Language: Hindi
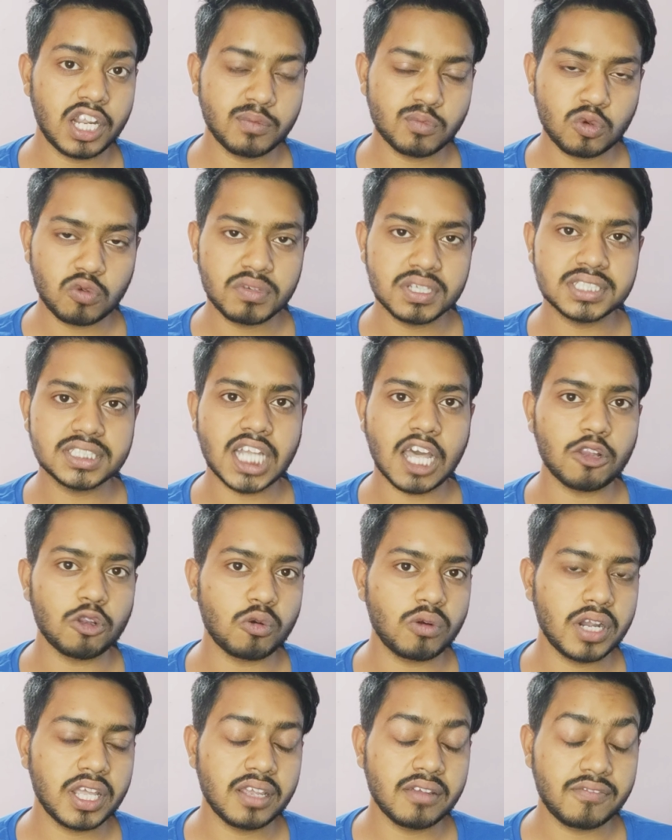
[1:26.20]
फ्री मूवीज़
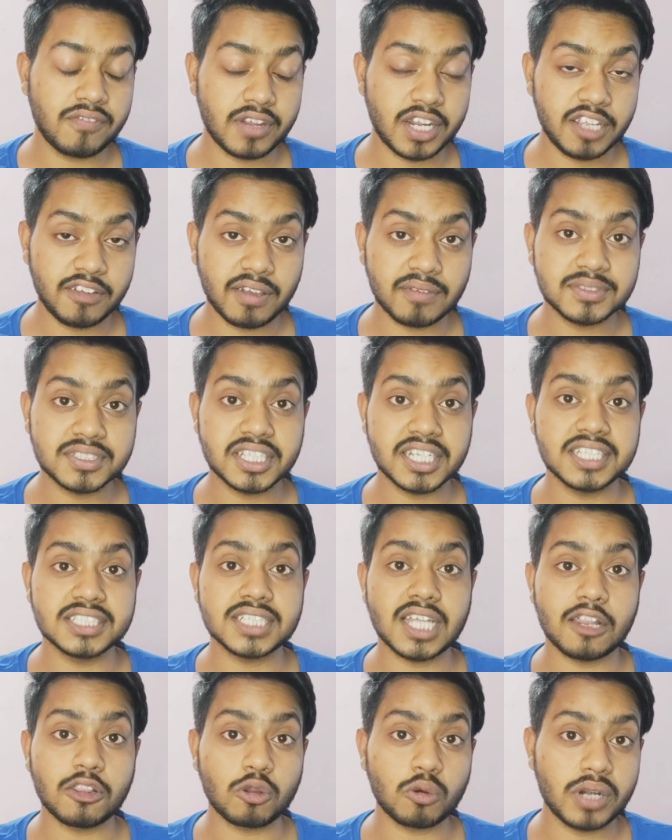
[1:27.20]
डाउनलोडिंग फ्री वेब
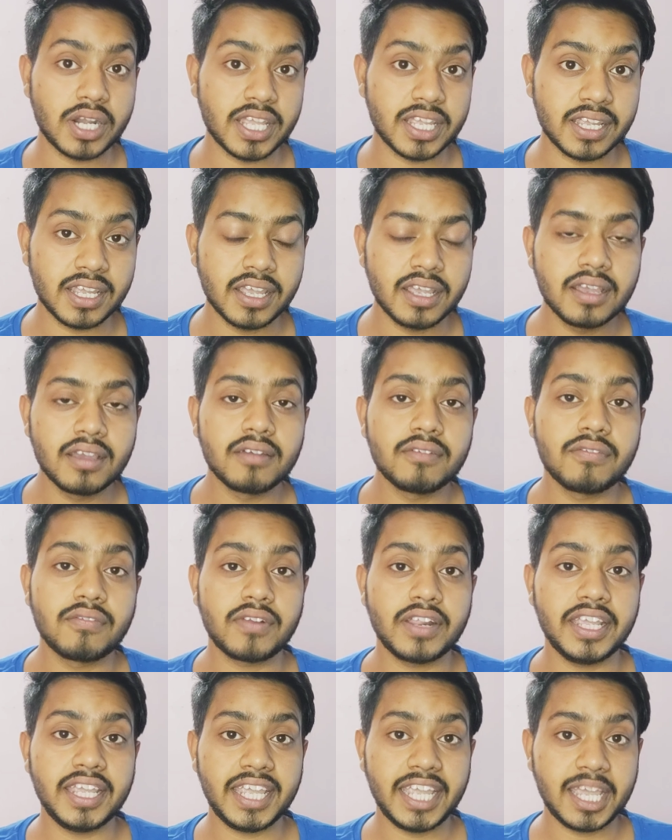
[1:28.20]
सीरीज डाउनलोडिंग
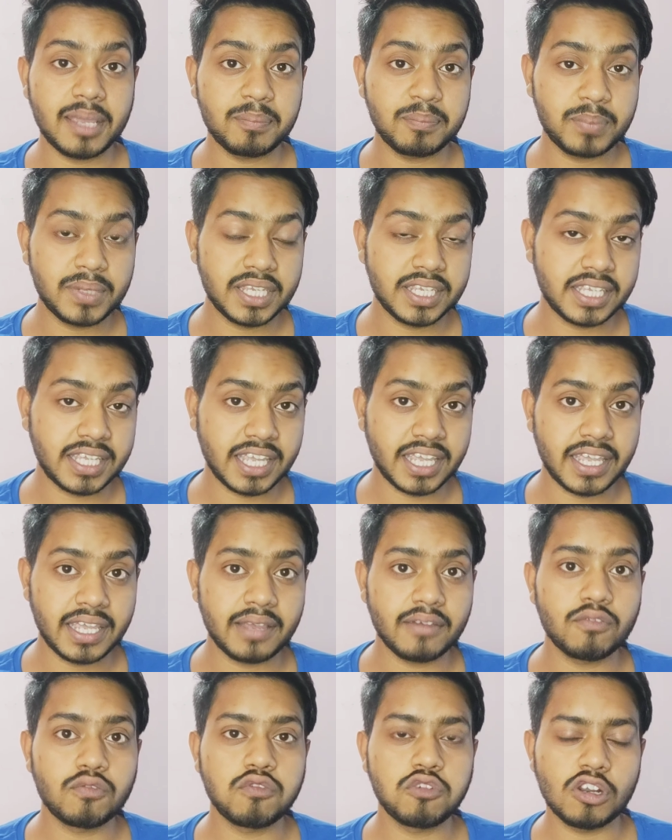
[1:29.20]
फ्री ए
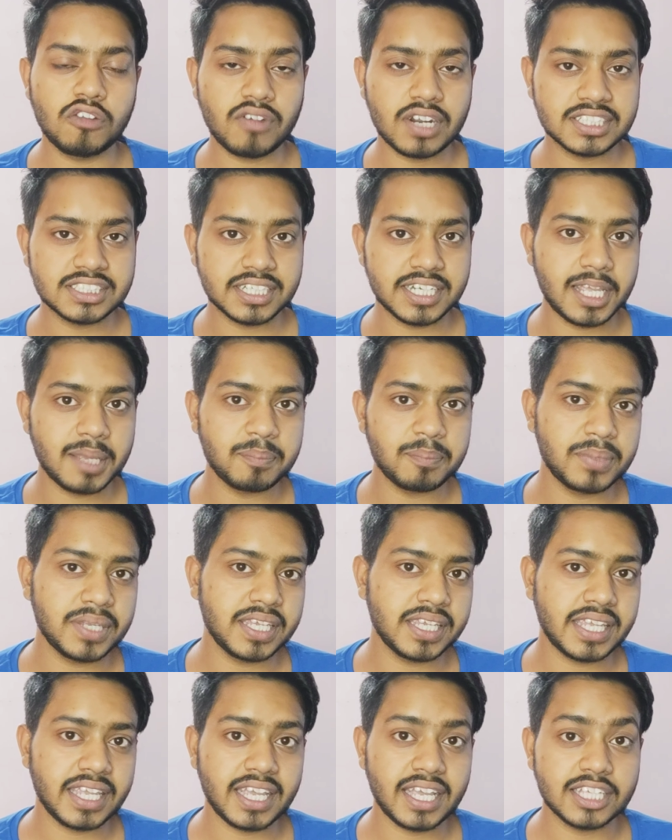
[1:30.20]
के फुल वर्जन ए
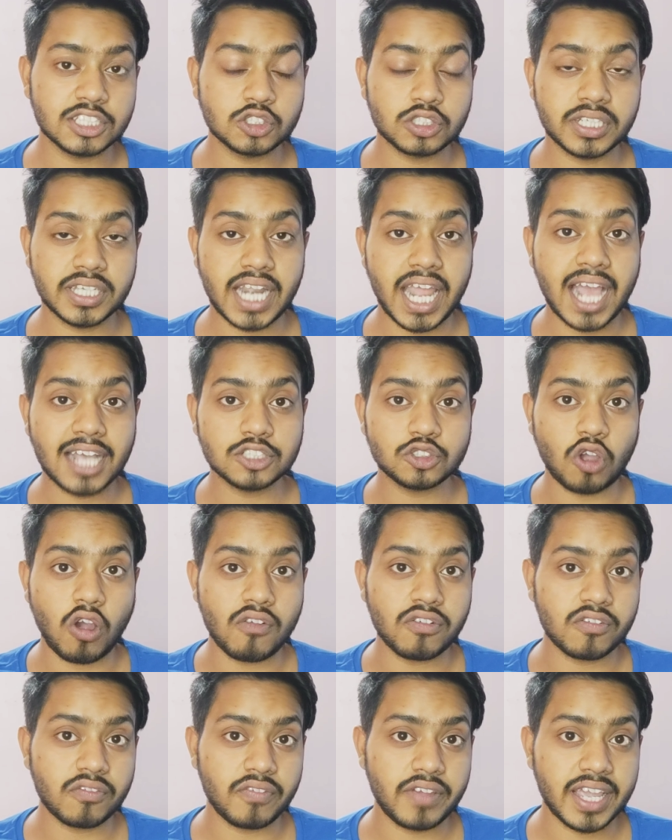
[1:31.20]
के क्रैक
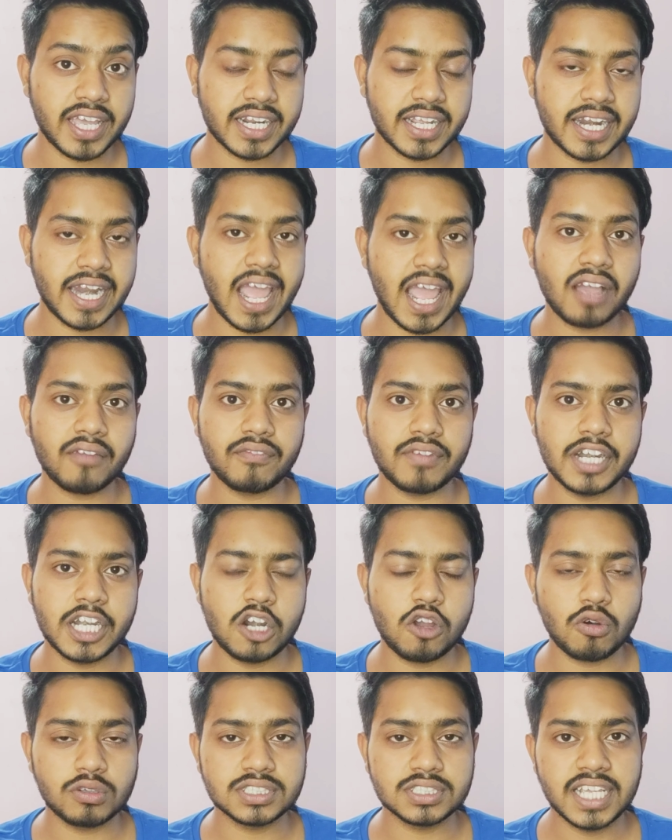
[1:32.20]
सॉफ्टवेयर क्रैक
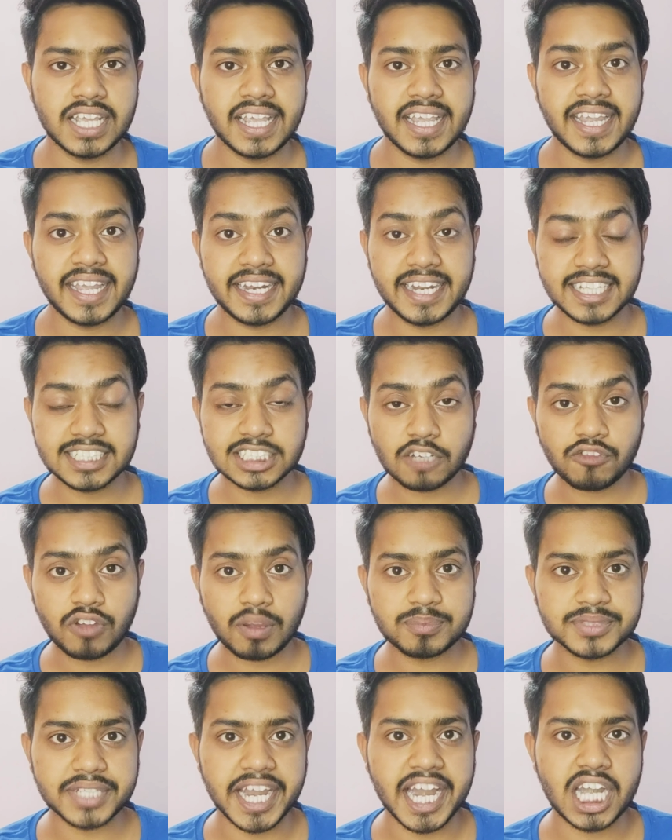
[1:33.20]
विंडोज इन्हीं सब
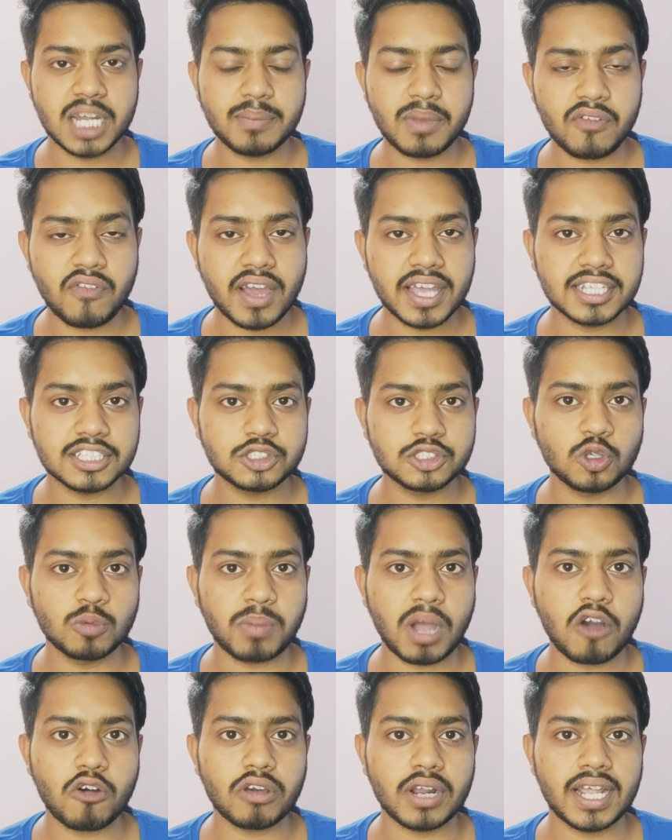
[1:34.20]
वेबसाइट में वायरस
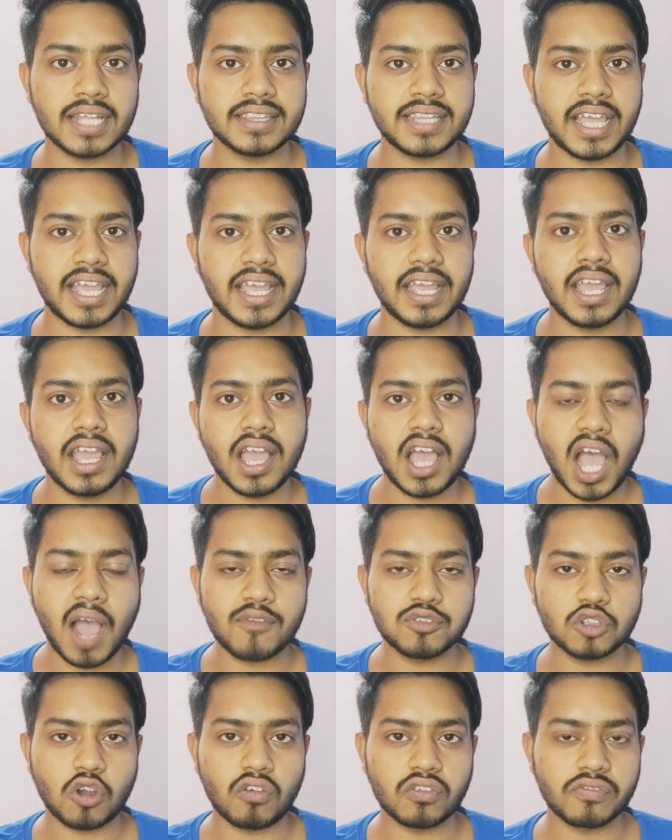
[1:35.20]
छुपा हुआ रहता है
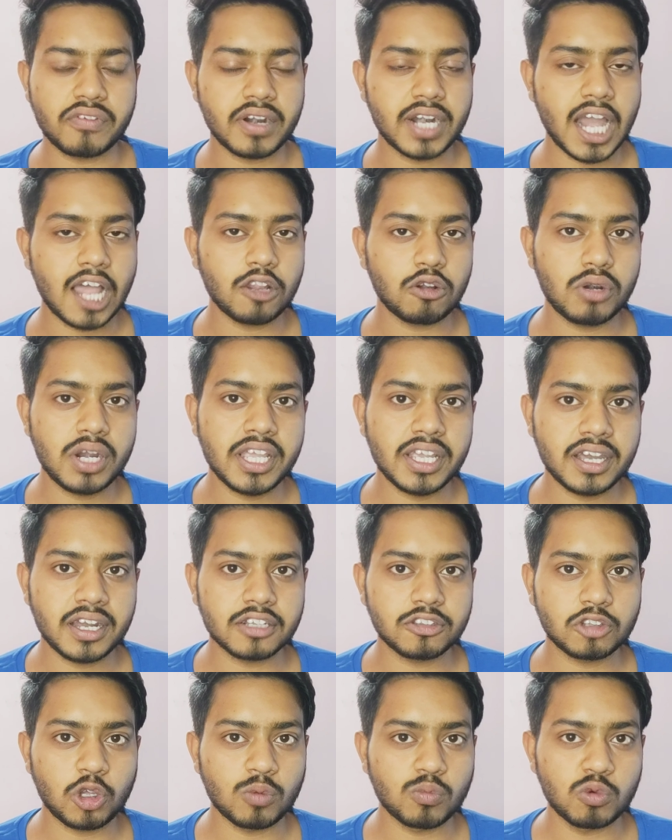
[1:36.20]
आप सॉफ्टवेयर डाउनलोडिंग
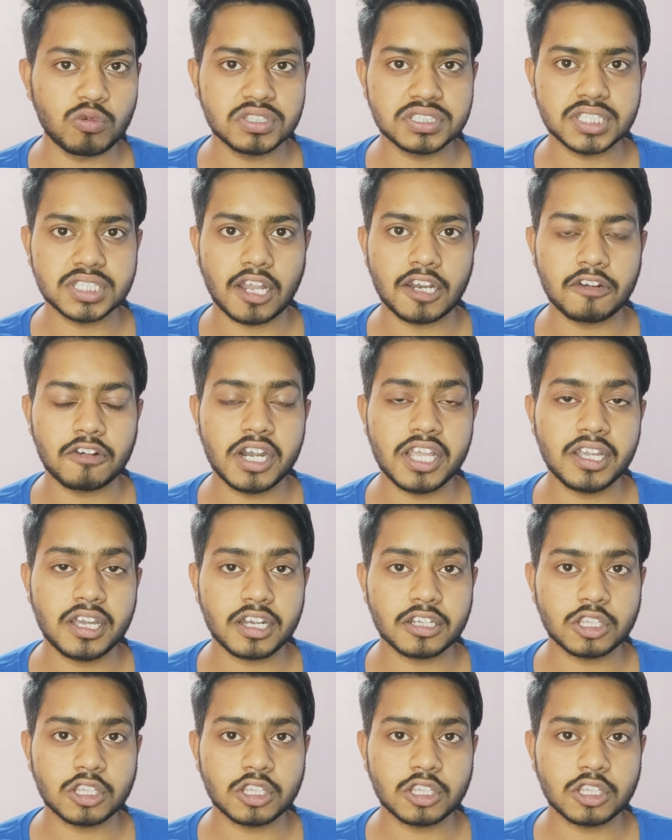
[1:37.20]
करते हो मूवीज डाउनलोडिंग